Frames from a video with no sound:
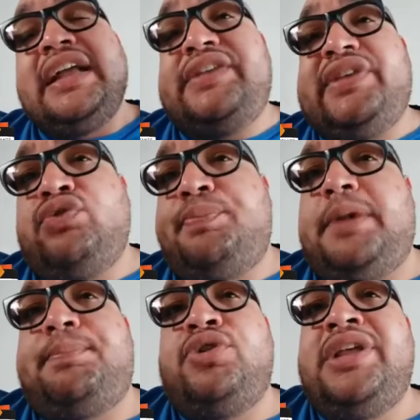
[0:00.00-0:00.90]
que se
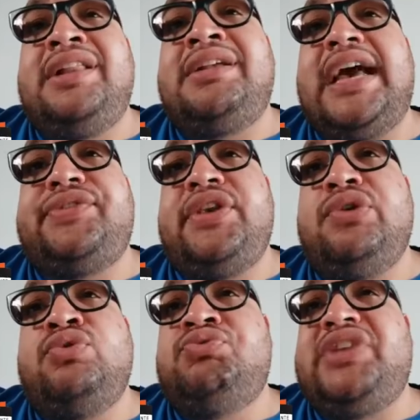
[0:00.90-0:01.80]
superpone en casi
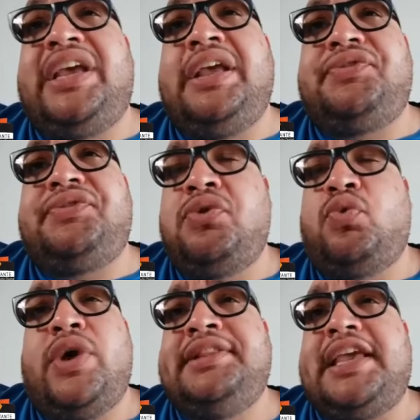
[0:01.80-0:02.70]
un
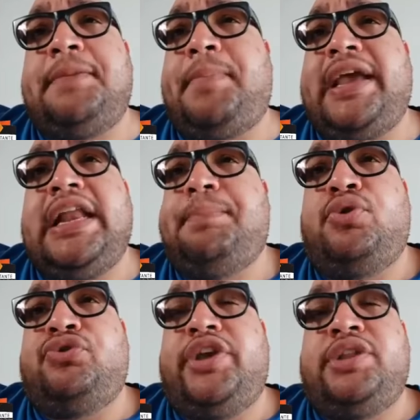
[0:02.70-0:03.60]
50 y pégale
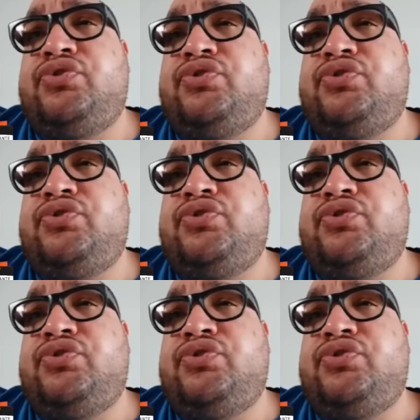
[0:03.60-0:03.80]
por ciento,